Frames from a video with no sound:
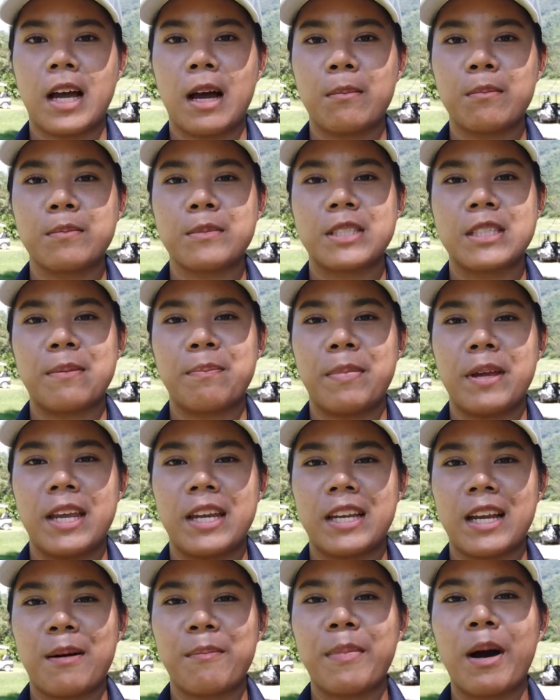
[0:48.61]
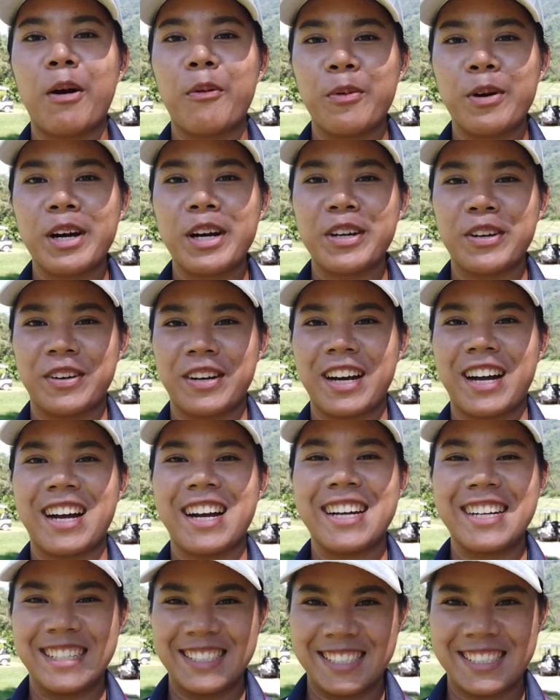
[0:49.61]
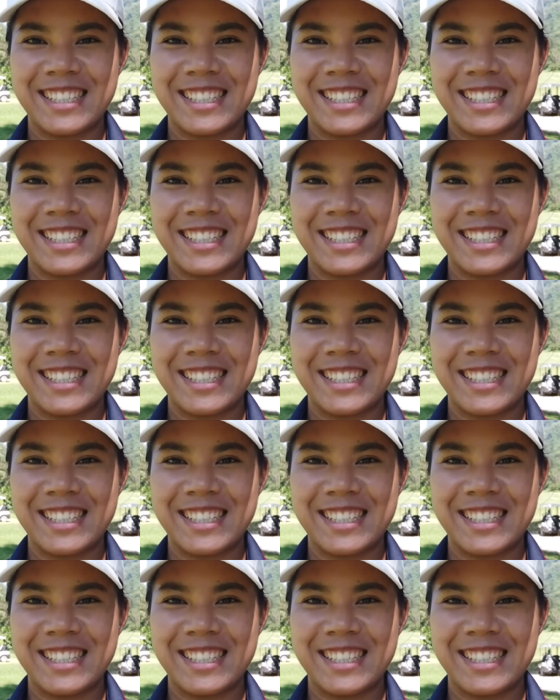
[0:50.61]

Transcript: ทำสปีดทำพาวเวอร์อยู่ค่ะ